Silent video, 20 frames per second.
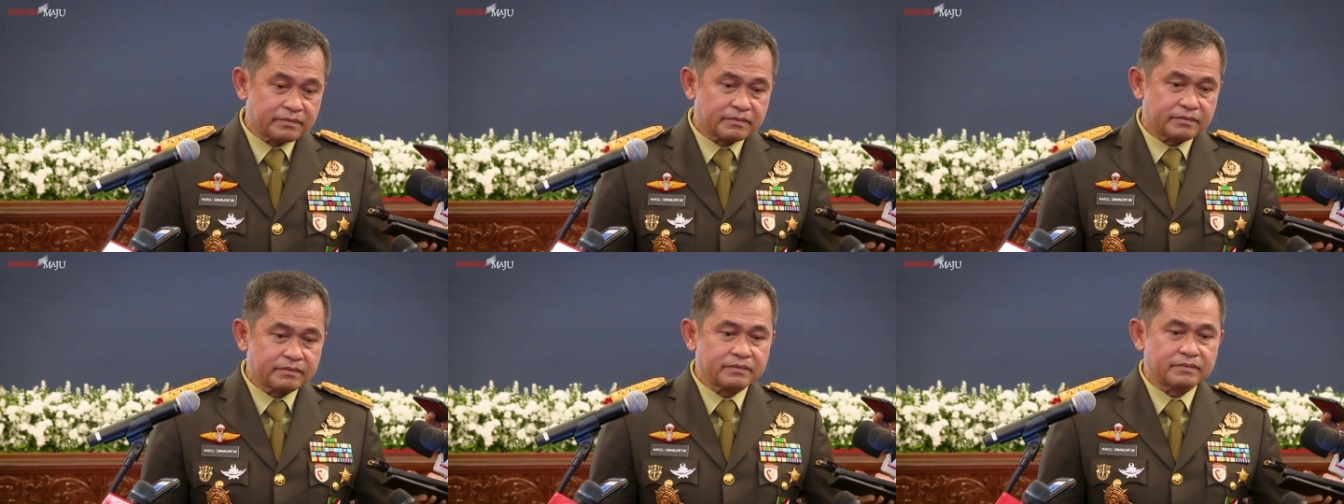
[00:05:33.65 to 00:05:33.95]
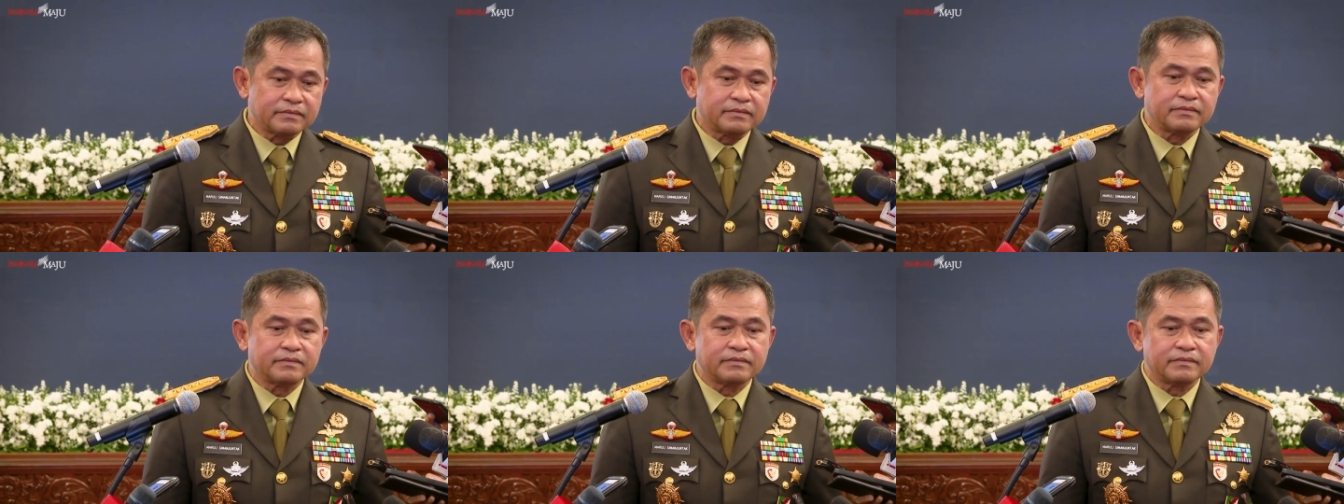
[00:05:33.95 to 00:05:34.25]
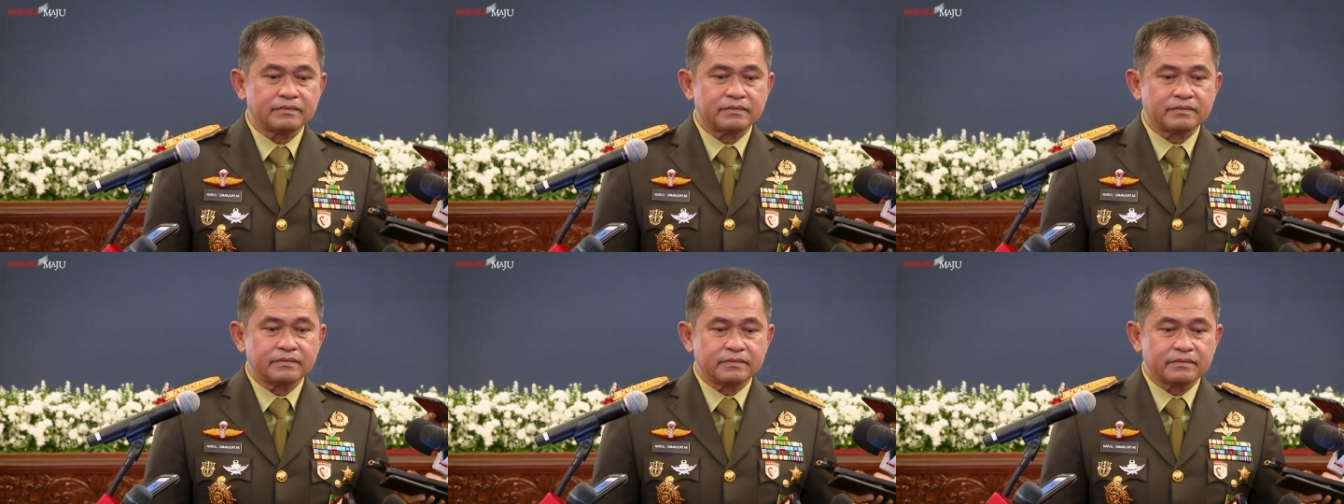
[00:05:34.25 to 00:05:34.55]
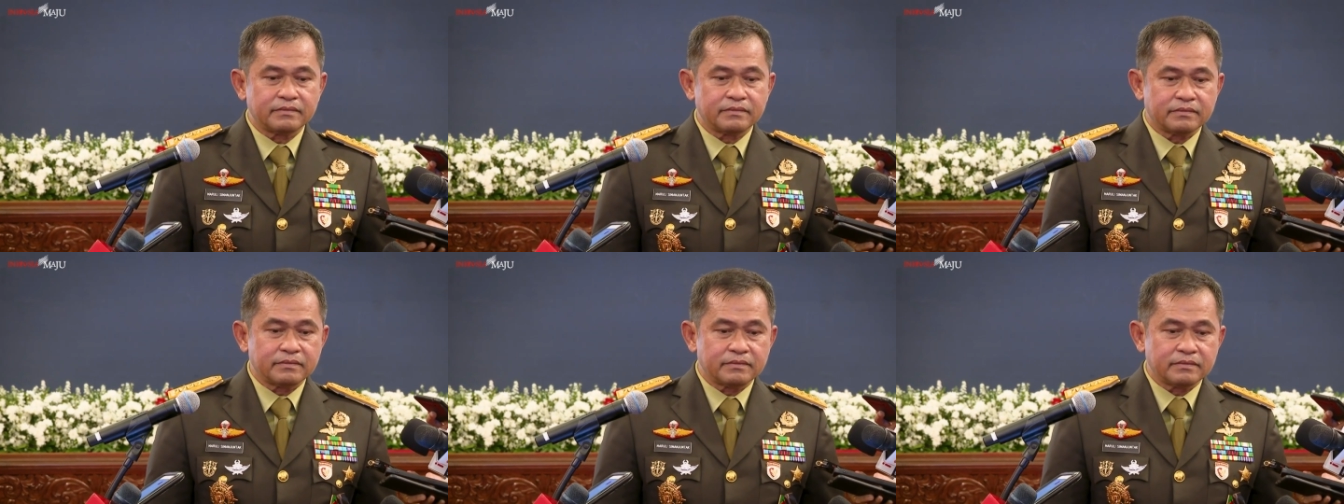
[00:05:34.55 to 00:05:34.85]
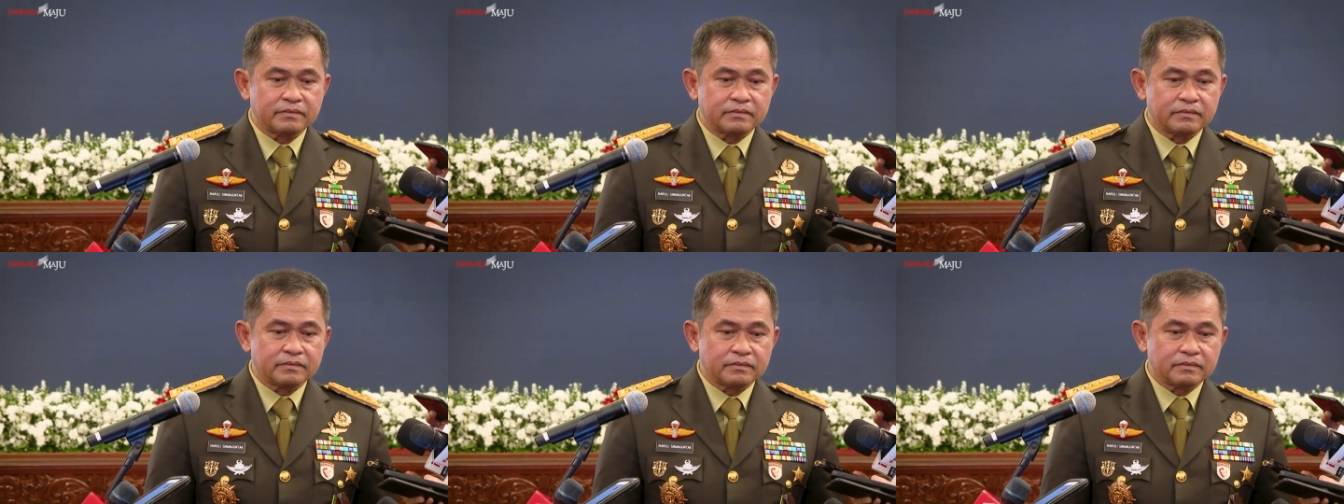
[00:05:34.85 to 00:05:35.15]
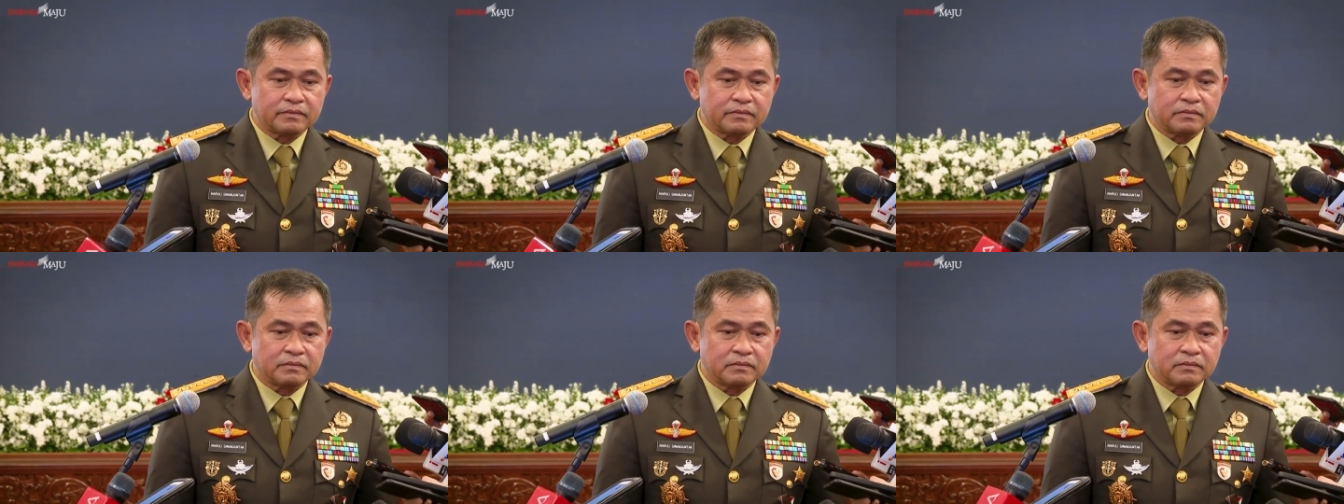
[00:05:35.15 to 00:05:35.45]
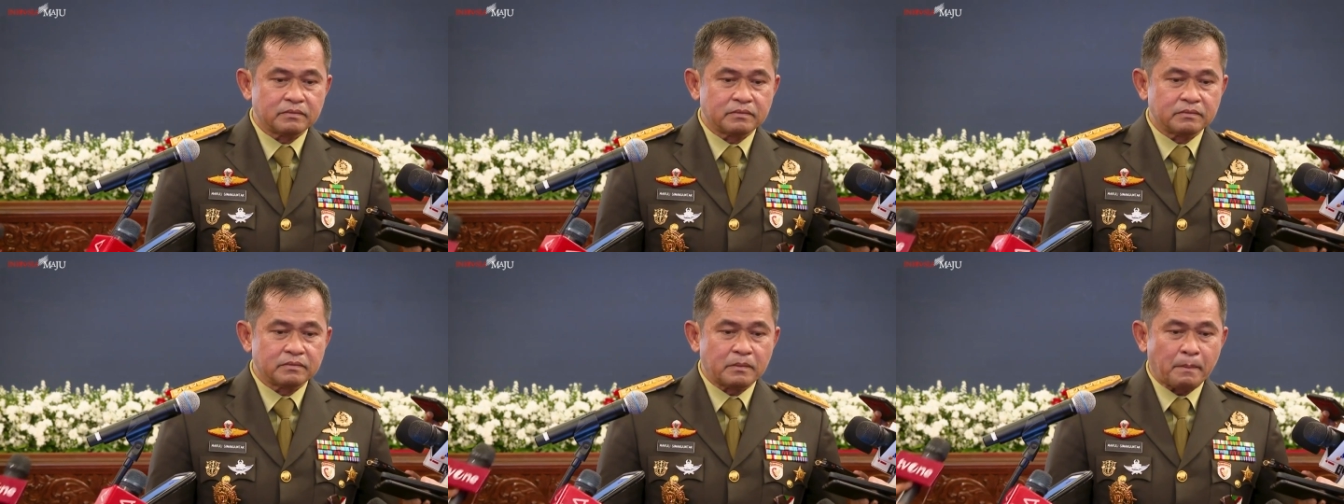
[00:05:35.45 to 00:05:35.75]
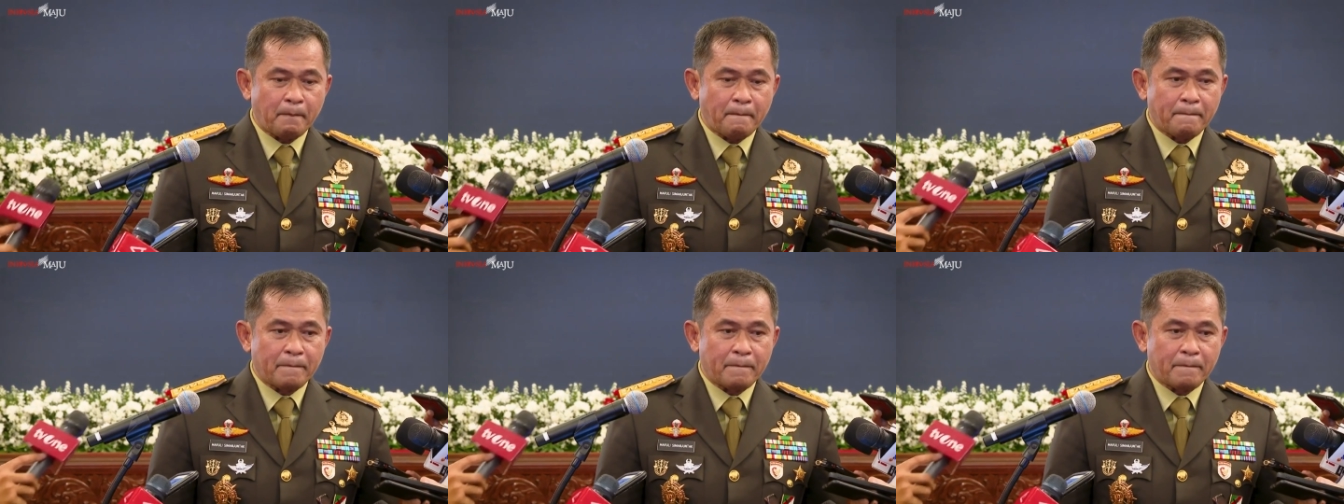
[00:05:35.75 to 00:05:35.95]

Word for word: TNI AD ini solid berarti Pak ke depannya berarti Pak?